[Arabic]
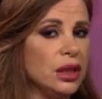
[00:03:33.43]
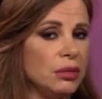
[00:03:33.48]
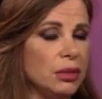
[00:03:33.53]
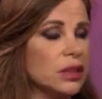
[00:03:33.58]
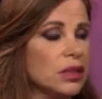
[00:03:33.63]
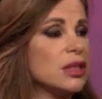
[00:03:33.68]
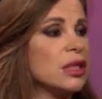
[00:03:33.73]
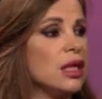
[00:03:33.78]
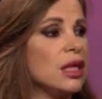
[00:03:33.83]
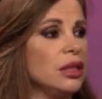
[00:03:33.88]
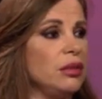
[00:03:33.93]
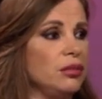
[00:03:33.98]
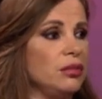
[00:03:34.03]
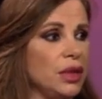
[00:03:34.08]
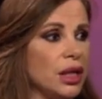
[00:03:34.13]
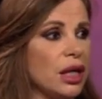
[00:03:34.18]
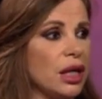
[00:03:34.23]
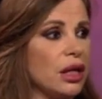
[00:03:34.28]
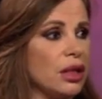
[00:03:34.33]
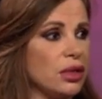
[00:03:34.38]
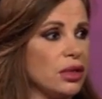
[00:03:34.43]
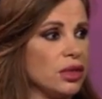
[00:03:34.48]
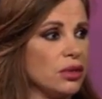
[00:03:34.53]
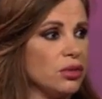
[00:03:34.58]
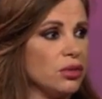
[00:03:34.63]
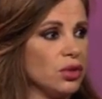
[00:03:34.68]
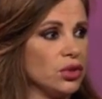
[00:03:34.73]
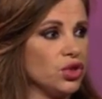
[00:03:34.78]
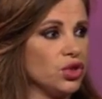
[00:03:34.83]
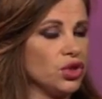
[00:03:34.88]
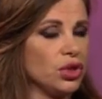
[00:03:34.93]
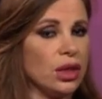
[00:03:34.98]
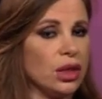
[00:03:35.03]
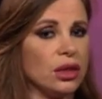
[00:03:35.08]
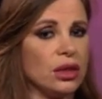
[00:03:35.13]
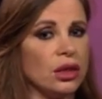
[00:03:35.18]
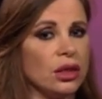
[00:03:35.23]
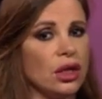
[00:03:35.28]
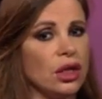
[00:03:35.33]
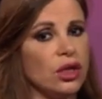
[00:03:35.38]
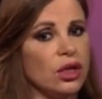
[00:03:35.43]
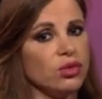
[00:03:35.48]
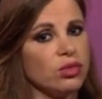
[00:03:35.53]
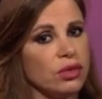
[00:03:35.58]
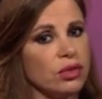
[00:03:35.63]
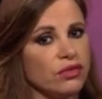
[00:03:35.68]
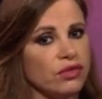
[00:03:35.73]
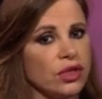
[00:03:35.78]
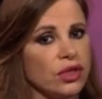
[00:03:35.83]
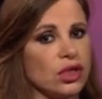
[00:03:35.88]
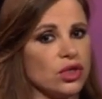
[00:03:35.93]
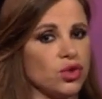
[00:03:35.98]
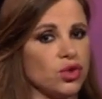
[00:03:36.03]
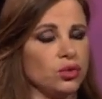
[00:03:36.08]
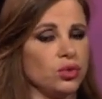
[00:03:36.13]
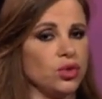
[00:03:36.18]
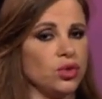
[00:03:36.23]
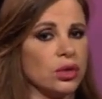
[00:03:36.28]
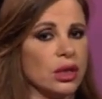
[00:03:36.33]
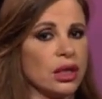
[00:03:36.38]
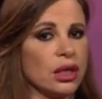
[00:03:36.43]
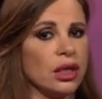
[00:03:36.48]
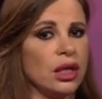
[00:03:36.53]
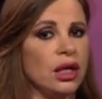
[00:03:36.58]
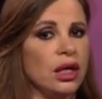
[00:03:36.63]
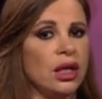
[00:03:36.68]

بس رح ينباع هالأسبوع إن شاء الله وبتنفرج أمورك